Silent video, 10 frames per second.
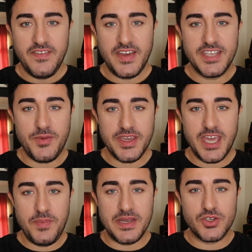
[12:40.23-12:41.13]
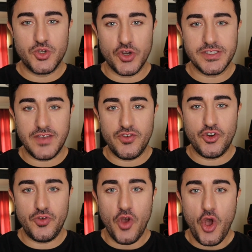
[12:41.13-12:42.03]
Ve tabii ki hepinizi çok
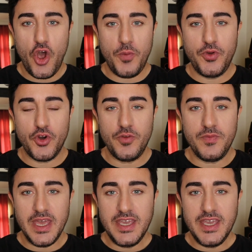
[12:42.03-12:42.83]
seviyorum, öpüyorum.